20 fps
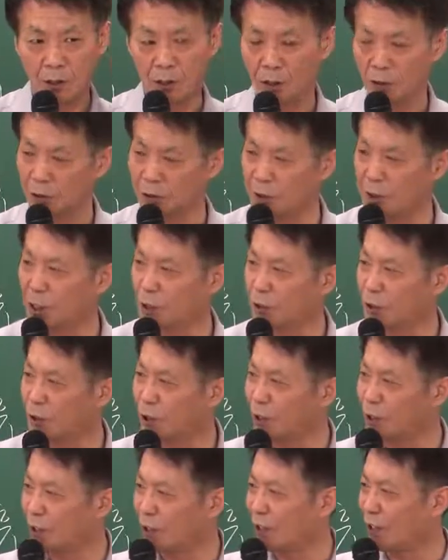
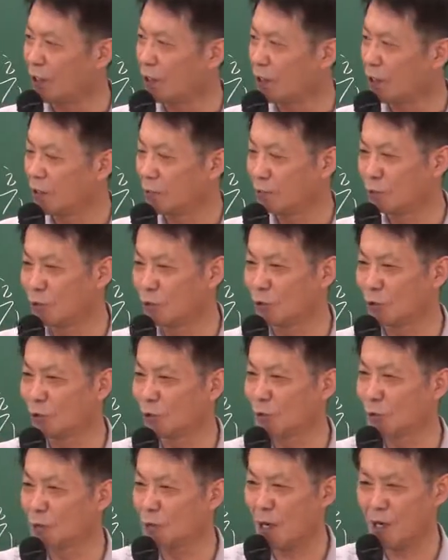지네들끼리 물건
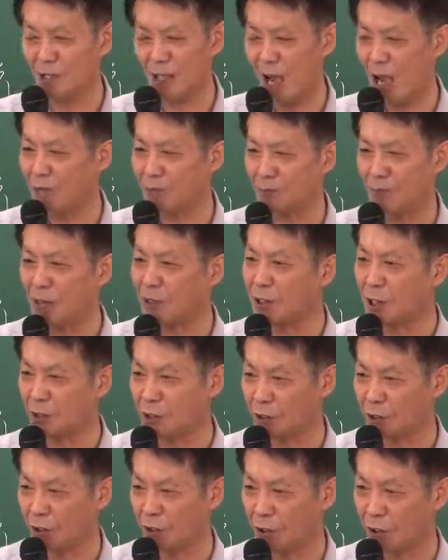주면 막 가입
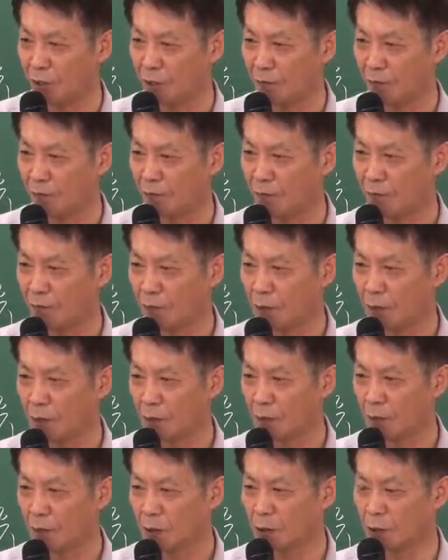탈퇴시켜요.
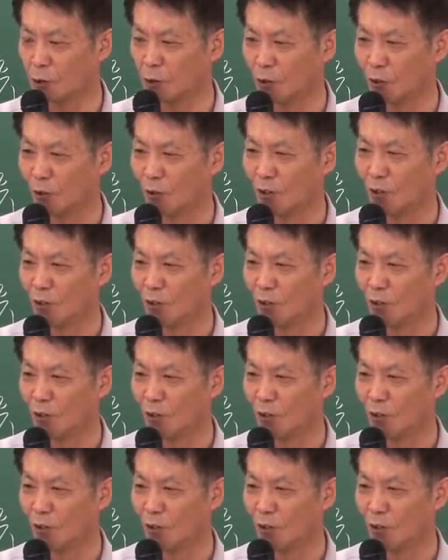그리고